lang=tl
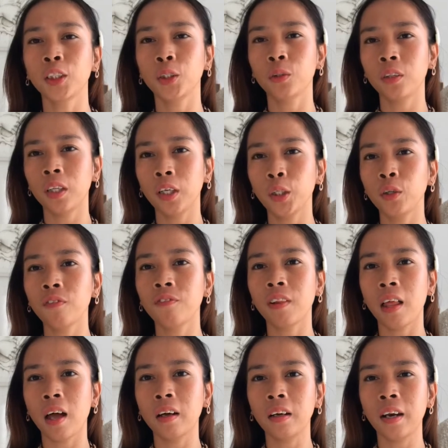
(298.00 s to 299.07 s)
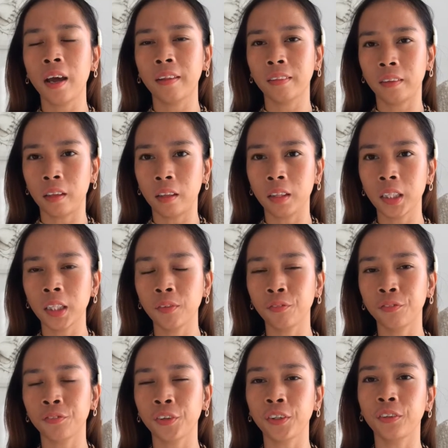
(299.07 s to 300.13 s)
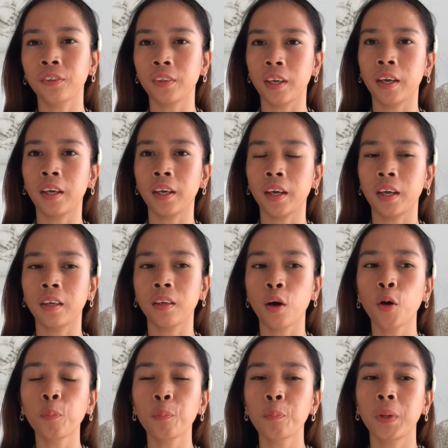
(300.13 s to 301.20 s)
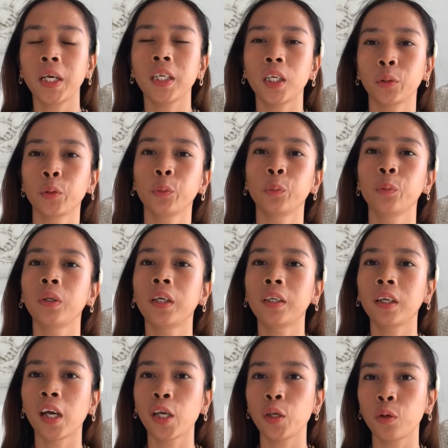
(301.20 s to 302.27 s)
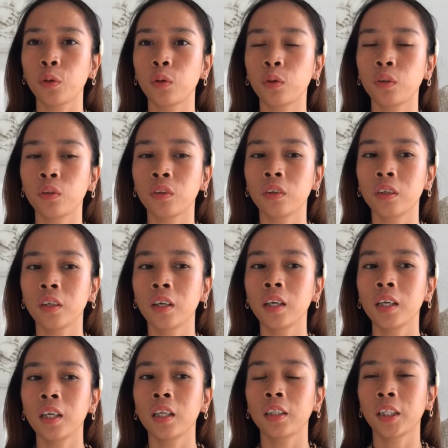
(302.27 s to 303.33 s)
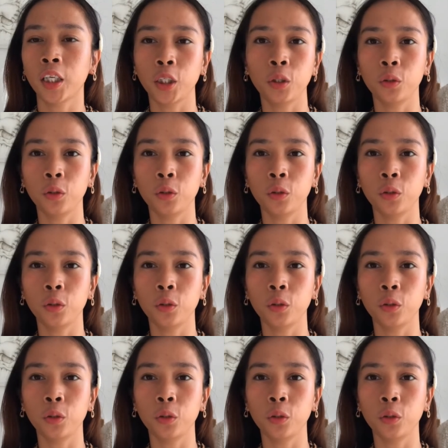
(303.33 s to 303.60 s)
yun lang yung vlog natin for today and hope may natutunan kayo kayo